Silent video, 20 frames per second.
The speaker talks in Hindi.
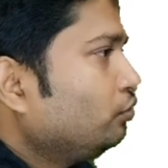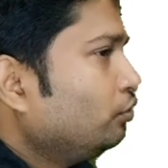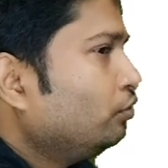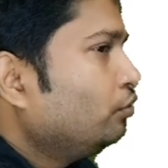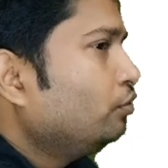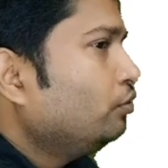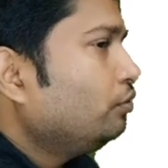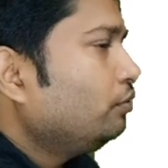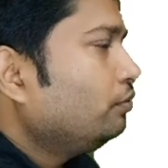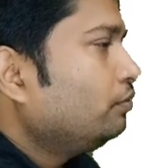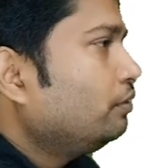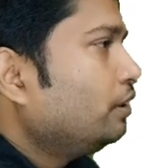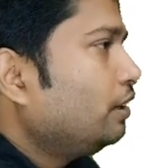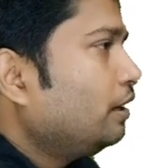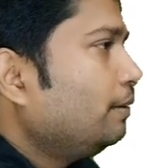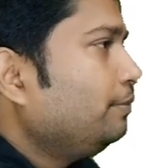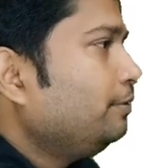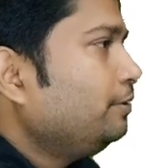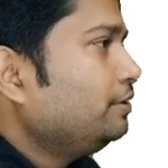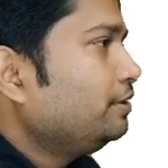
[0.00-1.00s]
तो
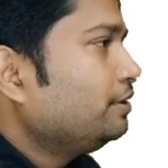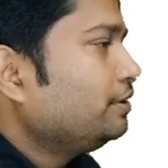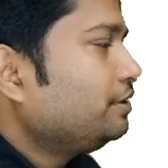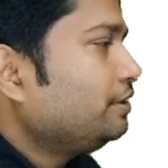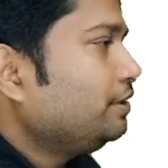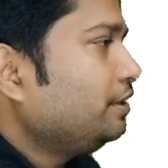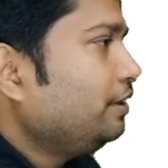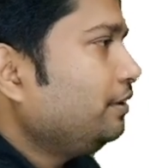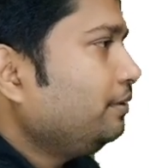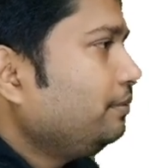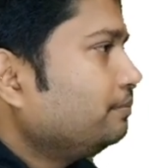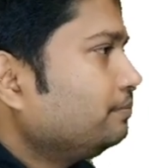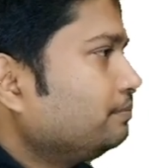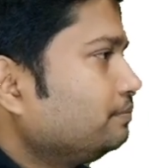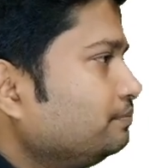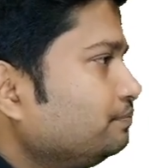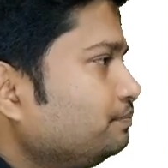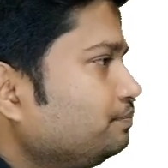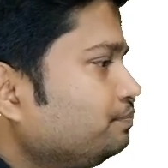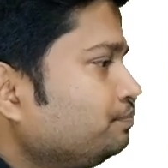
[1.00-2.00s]
अभी देखिए
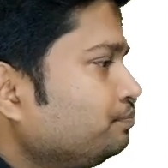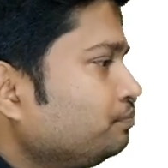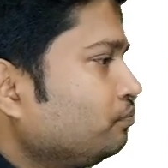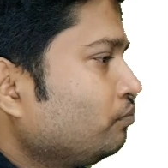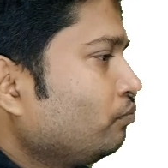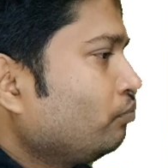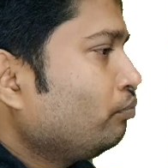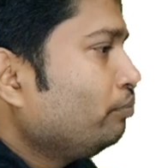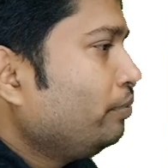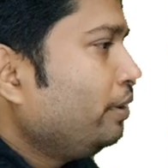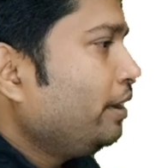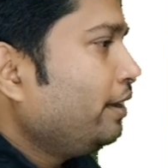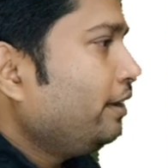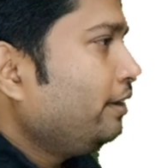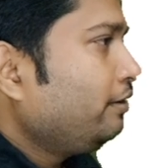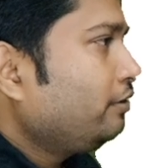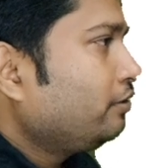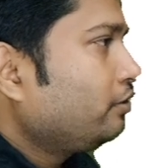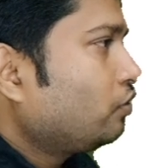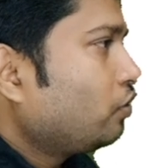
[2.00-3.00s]

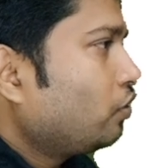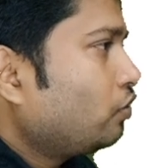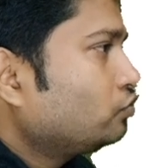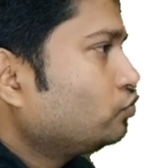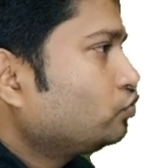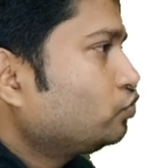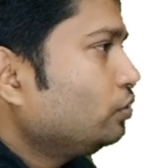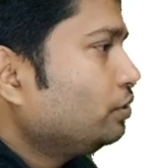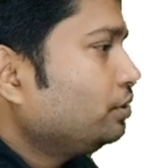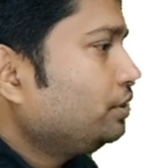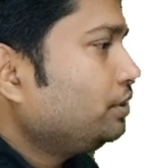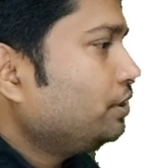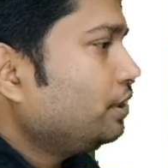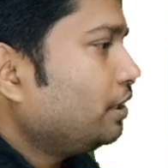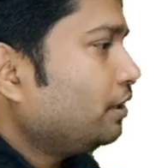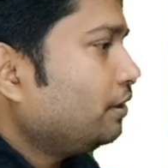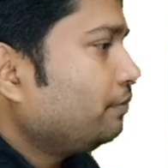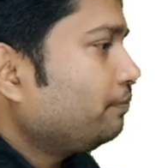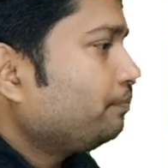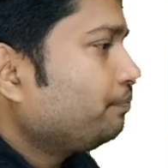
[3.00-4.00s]
मैं कंसोल
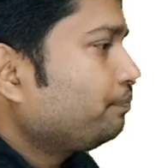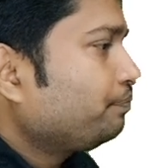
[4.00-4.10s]
किया